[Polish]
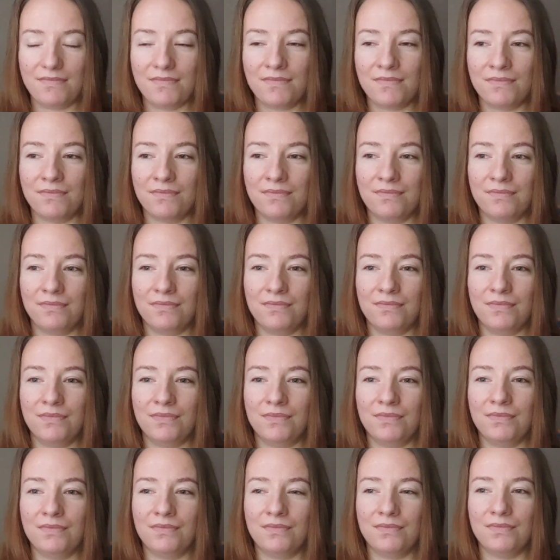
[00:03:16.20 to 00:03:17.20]

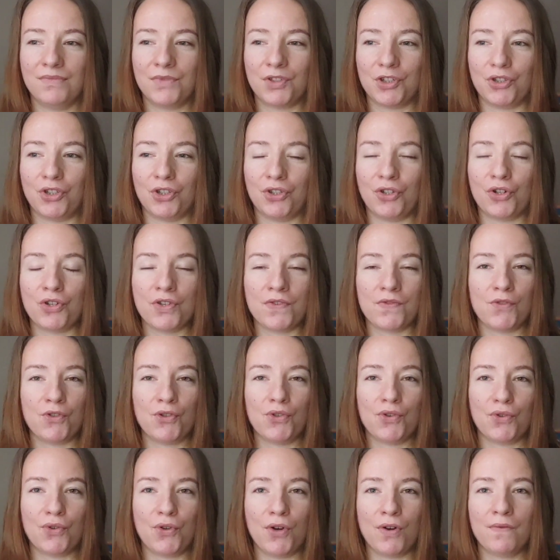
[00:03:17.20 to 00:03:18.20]
mm, że ten
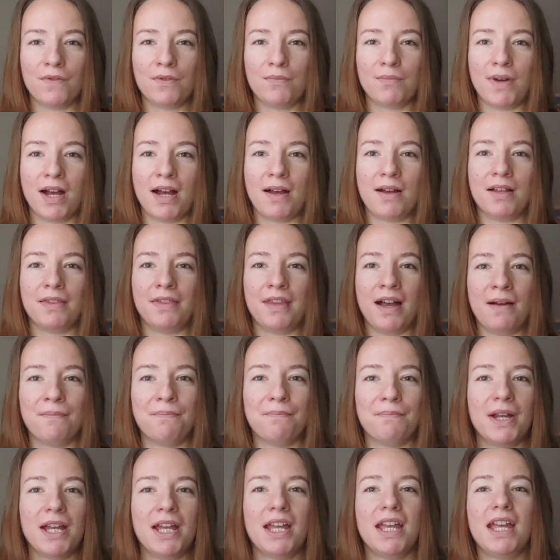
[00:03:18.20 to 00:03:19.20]
rozwój duchowy ma,
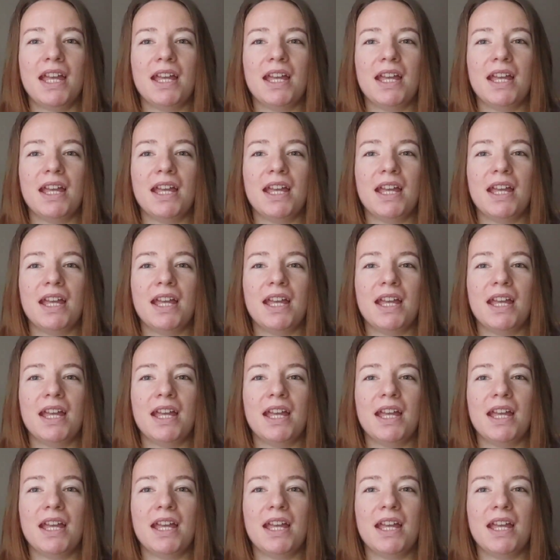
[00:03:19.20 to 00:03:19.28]
nam